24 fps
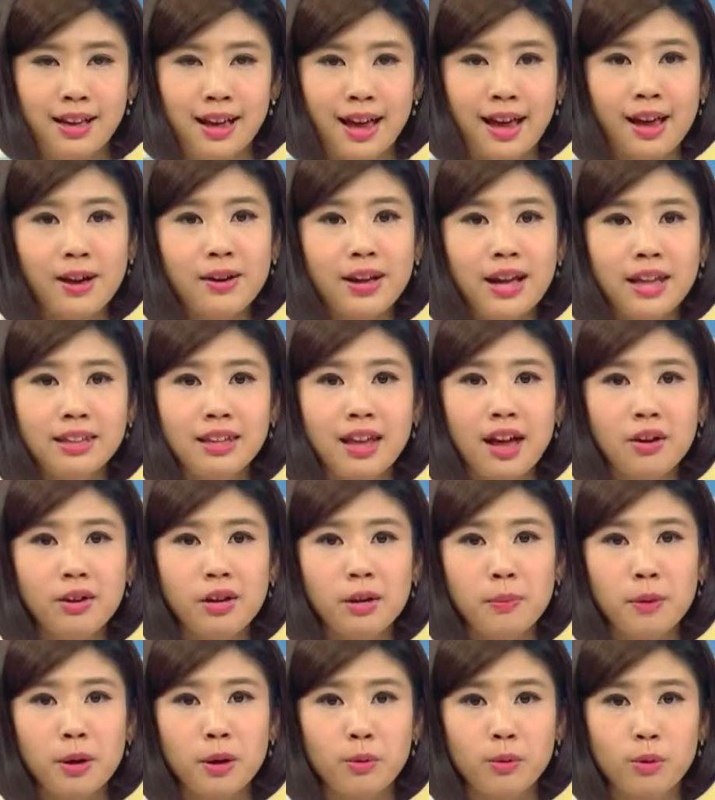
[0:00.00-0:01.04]
还要看到
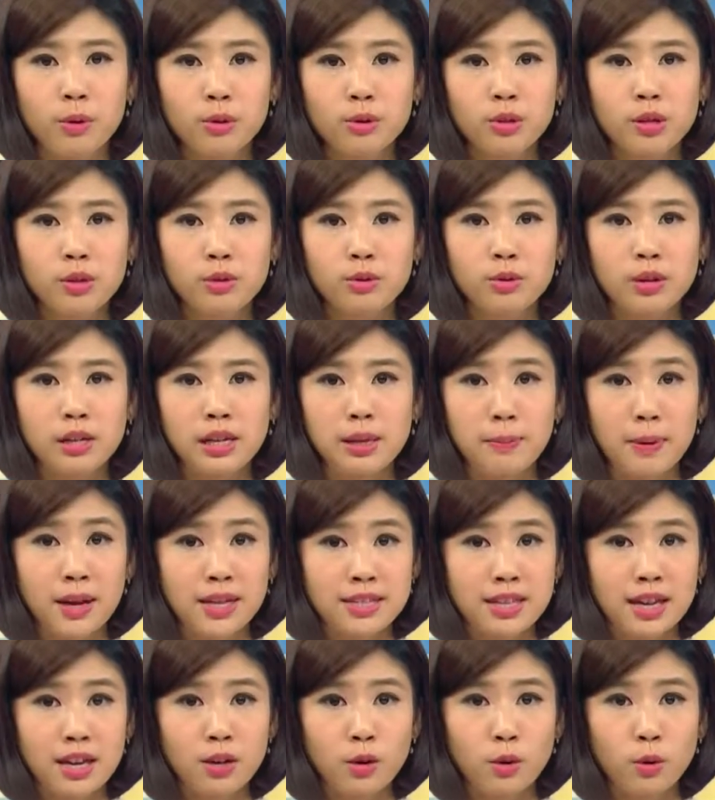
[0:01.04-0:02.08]
日本国税局礼
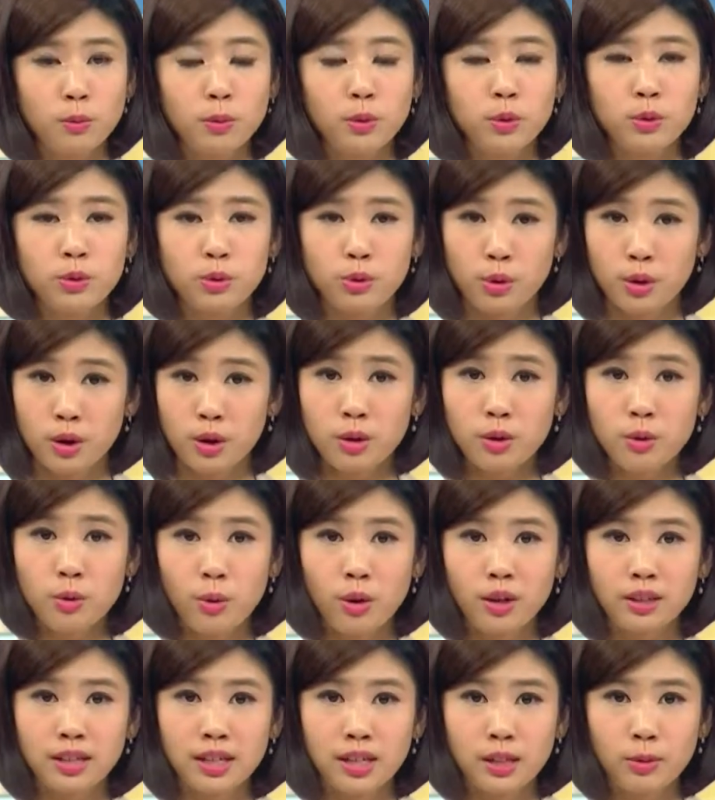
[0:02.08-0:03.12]
拜三公布全
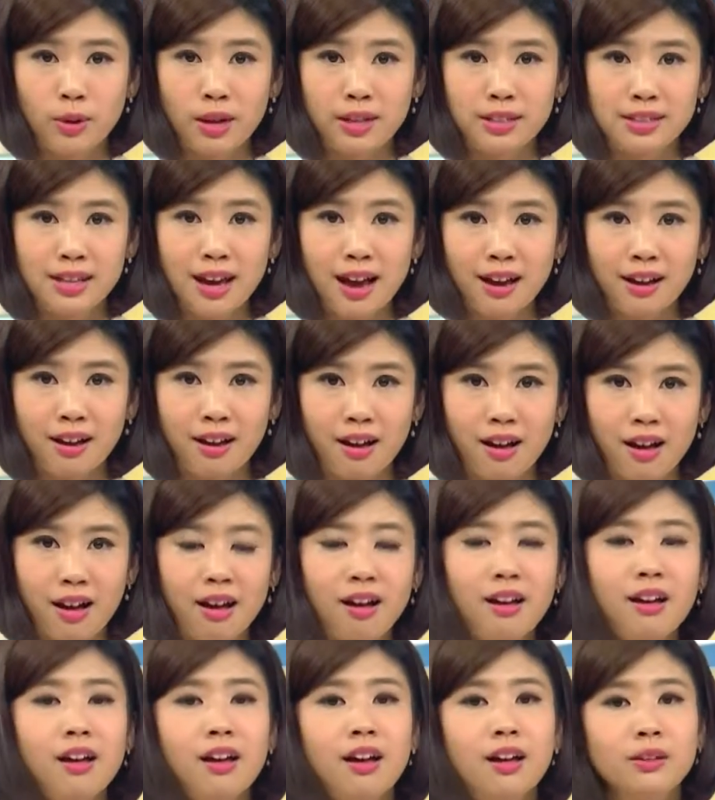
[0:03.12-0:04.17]
国地段价
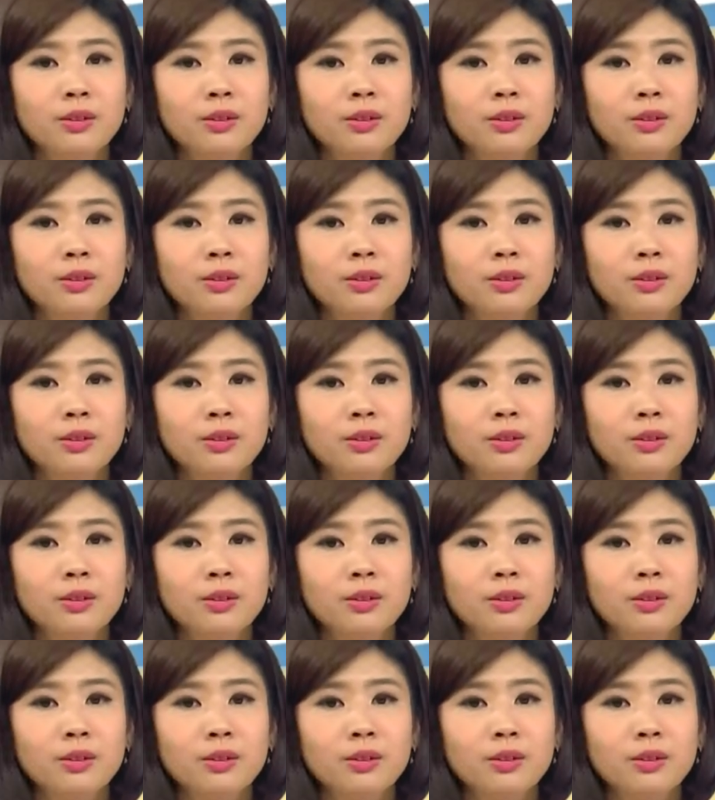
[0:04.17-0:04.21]
格，